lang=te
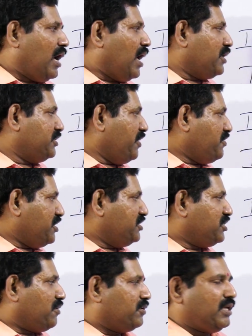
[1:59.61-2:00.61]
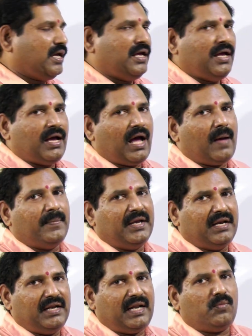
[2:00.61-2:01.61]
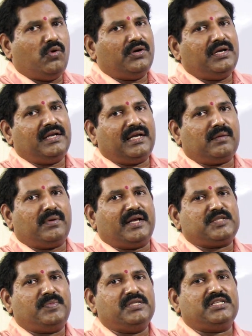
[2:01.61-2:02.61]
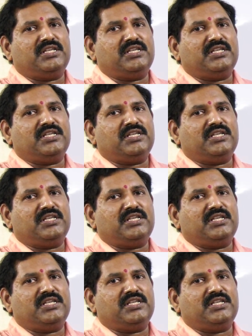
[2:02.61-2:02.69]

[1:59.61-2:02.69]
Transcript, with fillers: ఆ సేవ్ చేసిన తర్వాత ఆ మిగిలిన అమౌంట్ని కనుక మనం ఎక్స్పెన్స్